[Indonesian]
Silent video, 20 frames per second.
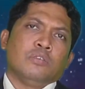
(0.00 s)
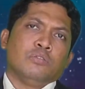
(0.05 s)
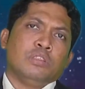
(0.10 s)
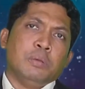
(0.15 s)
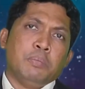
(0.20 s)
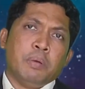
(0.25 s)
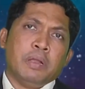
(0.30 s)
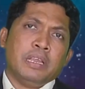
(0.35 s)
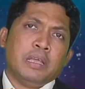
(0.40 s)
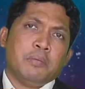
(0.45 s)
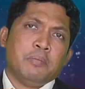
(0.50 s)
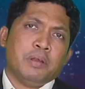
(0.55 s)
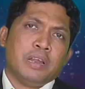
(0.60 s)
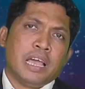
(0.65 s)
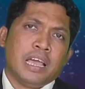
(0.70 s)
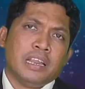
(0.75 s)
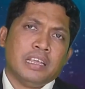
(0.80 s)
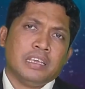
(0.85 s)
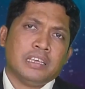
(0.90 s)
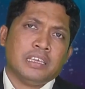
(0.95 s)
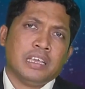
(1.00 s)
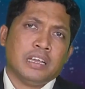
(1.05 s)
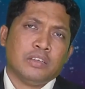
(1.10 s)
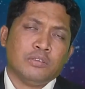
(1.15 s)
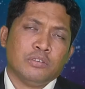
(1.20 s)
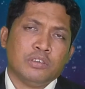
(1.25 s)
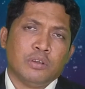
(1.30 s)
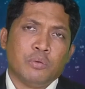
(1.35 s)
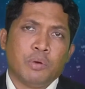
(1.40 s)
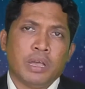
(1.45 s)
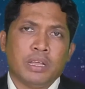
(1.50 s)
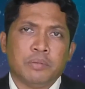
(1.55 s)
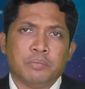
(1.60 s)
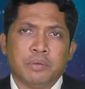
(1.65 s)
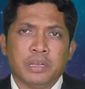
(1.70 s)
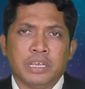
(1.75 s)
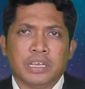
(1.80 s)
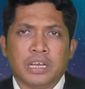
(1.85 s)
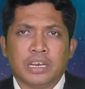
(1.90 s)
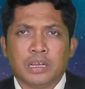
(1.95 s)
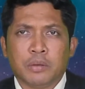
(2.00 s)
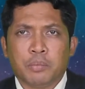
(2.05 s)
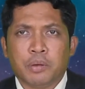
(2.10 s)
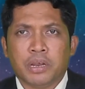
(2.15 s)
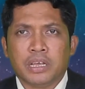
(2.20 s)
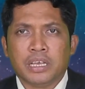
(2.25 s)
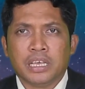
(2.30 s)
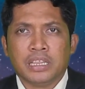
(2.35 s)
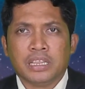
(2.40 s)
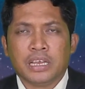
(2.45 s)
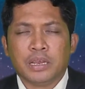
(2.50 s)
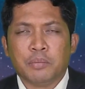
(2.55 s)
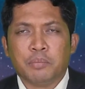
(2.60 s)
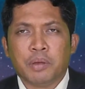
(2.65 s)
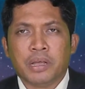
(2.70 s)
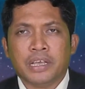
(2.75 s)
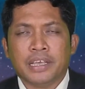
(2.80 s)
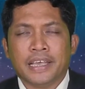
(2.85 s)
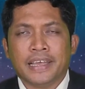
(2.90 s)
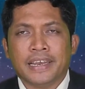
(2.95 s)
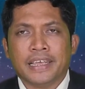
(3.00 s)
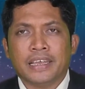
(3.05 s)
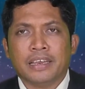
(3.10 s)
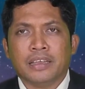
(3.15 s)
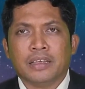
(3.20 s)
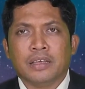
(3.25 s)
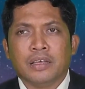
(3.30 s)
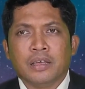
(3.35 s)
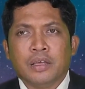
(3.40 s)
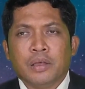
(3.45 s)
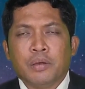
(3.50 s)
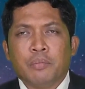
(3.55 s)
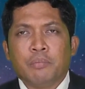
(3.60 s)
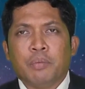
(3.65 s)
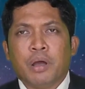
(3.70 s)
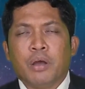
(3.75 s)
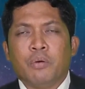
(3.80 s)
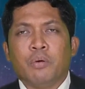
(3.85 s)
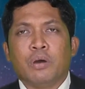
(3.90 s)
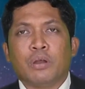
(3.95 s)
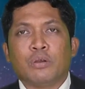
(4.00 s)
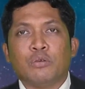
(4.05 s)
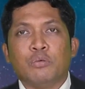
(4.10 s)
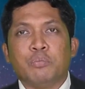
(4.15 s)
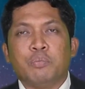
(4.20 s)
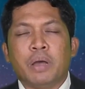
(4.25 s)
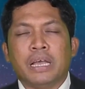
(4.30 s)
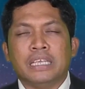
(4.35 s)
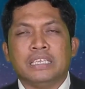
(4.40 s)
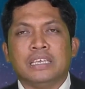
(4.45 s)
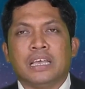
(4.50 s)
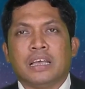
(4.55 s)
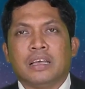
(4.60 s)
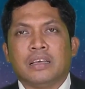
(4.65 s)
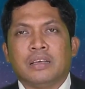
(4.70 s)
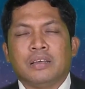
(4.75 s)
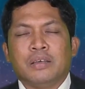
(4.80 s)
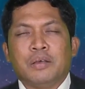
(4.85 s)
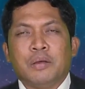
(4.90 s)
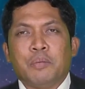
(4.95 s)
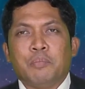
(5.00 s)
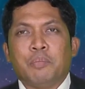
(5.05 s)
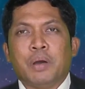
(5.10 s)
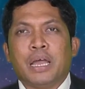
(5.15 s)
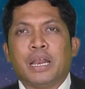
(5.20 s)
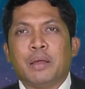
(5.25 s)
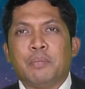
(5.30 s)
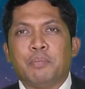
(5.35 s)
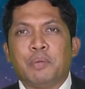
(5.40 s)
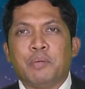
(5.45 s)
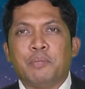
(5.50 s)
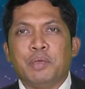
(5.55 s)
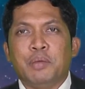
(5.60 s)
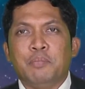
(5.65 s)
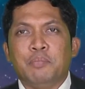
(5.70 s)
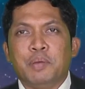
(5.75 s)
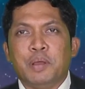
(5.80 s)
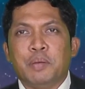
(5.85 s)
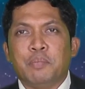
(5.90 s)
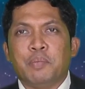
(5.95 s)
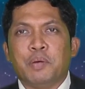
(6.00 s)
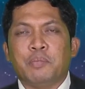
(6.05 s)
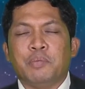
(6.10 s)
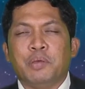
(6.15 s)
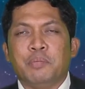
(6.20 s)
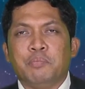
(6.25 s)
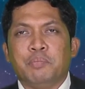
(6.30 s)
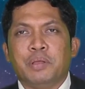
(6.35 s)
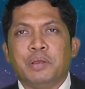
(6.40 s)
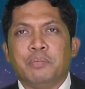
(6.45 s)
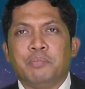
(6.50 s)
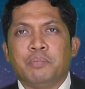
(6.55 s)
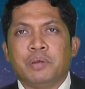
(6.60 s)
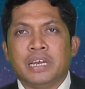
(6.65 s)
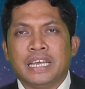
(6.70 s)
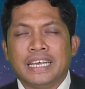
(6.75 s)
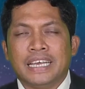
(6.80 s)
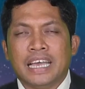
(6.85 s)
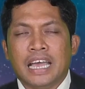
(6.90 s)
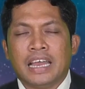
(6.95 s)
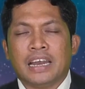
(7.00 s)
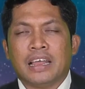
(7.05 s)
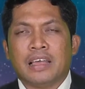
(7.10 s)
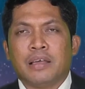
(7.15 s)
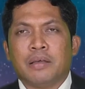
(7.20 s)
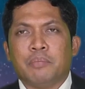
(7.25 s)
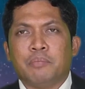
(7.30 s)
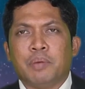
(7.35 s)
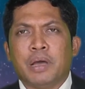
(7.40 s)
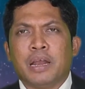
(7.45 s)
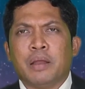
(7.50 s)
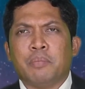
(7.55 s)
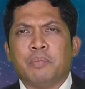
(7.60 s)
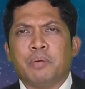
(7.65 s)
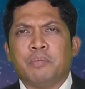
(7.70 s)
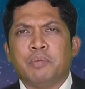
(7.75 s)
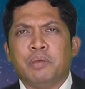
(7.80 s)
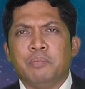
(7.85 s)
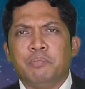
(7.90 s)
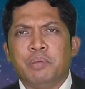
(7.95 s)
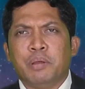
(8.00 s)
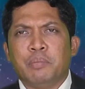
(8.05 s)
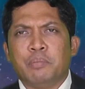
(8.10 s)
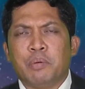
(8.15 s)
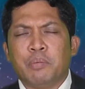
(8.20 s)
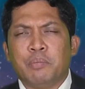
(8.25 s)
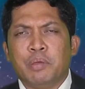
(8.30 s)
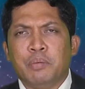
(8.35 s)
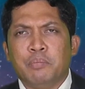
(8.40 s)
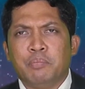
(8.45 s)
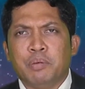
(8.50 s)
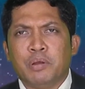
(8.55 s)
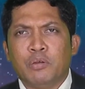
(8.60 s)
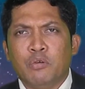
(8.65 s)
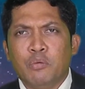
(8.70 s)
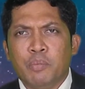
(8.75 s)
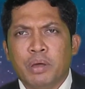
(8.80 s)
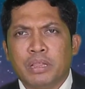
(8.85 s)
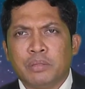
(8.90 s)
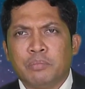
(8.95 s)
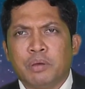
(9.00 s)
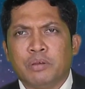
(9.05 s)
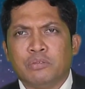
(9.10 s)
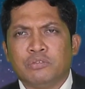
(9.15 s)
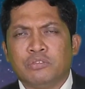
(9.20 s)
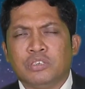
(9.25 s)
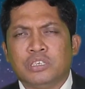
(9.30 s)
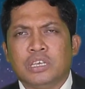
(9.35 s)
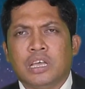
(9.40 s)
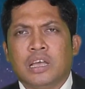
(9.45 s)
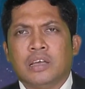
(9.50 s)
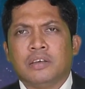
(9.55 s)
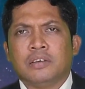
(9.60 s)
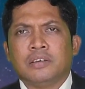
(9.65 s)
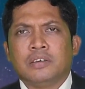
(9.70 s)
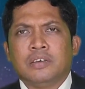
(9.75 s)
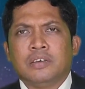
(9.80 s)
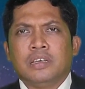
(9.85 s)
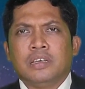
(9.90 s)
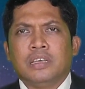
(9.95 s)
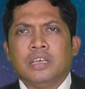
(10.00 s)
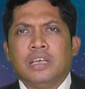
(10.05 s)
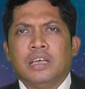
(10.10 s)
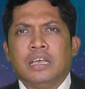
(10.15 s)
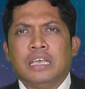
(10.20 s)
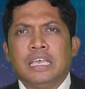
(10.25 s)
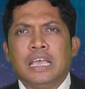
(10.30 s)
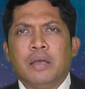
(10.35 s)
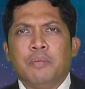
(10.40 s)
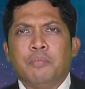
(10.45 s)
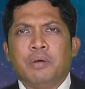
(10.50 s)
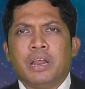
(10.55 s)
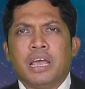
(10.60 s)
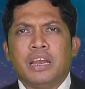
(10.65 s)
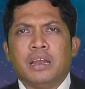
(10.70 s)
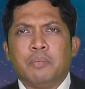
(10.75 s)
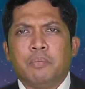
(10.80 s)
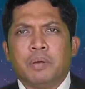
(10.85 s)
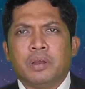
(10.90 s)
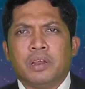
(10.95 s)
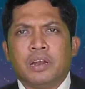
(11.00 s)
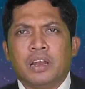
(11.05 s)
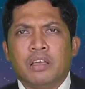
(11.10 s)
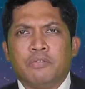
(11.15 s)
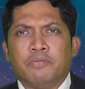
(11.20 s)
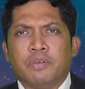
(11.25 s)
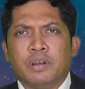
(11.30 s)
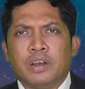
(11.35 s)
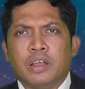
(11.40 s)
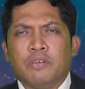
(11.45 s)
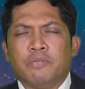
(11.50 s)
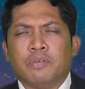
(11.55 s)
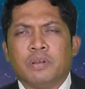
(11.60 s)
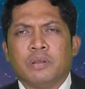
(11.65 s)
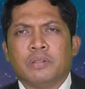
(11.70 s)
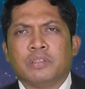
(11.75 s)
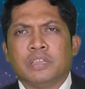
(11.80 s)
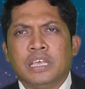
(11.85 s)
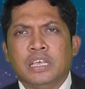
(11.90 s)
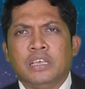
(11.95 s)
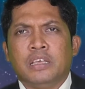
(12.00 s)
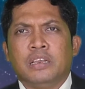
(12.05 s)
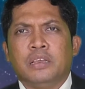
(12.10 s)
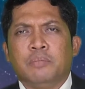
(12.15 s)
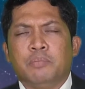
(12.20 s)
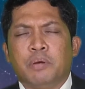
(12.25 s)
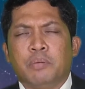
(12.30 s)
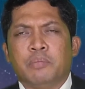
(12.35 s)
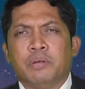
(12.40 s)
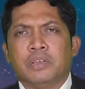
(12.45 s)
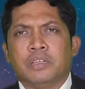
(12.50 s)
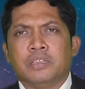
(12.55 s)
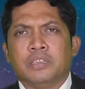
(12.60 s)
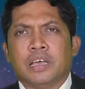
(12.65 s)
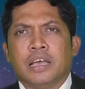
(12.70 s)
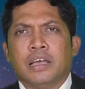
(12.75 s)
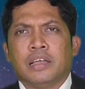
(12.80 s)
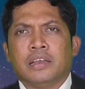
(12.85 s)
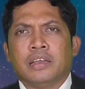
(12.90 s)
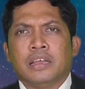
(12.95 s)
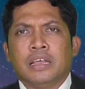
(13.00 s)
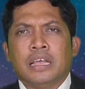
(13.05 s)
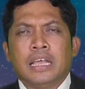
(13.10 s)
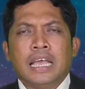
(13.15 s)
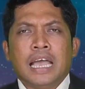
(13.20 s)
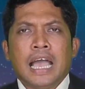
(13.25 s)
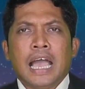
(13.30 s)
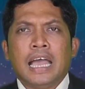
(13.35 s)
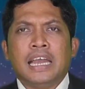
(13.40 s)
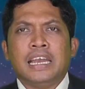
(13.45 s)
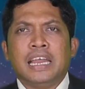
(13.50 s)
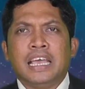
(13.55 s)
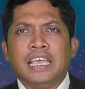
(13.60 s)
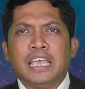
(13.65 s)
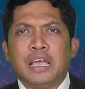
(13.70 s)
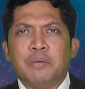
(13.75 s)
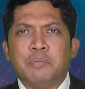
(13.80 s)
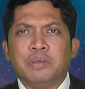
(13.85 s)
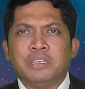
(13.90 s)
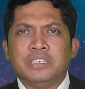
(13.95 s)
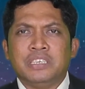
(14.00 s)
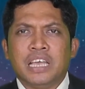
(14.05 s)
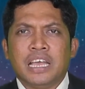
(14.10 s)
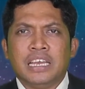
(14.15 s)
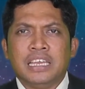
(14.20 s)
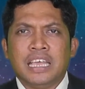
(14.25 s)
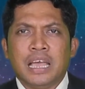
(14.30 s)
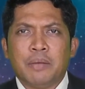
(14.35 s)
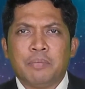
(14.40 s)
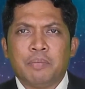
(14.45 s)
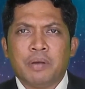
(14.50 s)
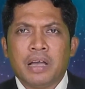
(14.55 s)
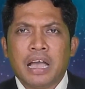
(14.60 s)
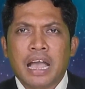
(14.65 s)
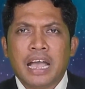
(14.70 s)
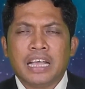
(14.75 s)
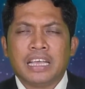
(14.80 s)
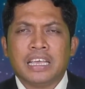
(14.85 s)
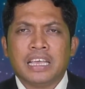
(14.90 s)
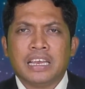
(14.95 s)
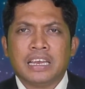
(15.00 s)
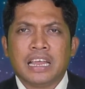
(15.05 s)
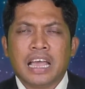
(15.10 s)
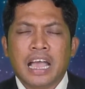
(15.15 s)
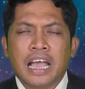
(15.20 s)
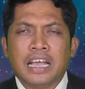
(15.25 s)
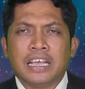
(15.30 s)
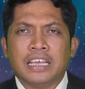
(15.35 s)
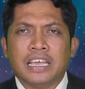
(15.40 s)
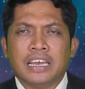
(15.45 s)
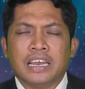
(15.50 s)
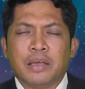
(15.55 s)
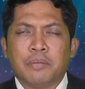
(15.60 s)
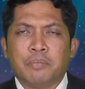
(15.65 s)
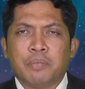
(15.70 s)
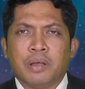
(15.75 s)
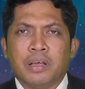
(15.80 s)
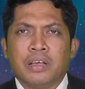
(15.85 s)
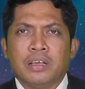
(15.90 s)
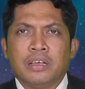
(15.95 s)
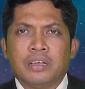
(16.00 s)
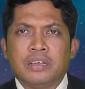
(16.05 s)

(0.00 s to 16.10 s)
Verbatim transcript: Kutipan yang menarik yang Nyonya White berikan kepada kita di pagi hari ini bahwa rupanya para pemimpin-pemimpin negara, para pemimpin-pemimpin umat manusia ya yang berada pada level-level tinggi di pemerintahan ada yang menjadi apa? agen-agen apa?